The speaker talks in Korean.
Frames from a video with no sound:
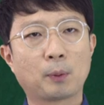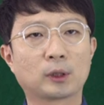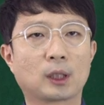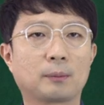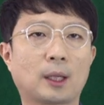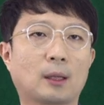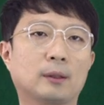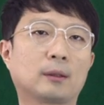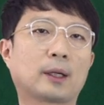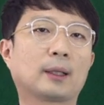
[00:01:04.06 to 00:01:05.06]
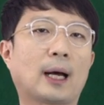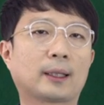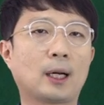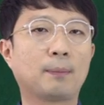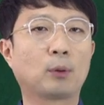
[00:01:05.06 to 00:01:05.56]
포장입니다. 이렇게
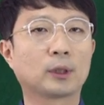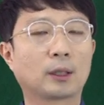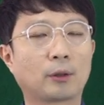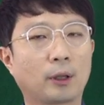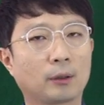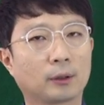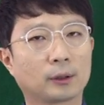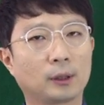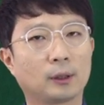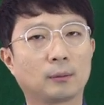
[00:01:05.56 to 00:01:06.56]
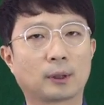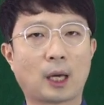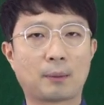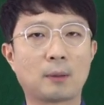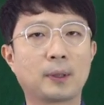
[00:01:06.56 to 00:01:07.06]
나달 포장되어 있는 것을
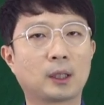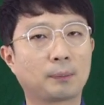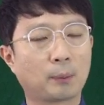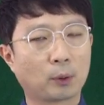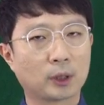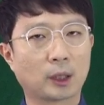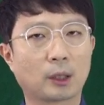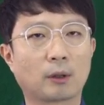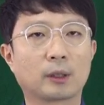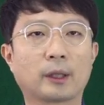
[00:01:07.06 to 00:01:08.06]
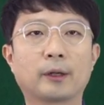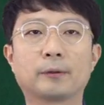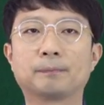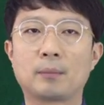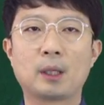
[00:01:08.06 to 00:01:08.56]
개별 PTP 포장이라고 하는데요.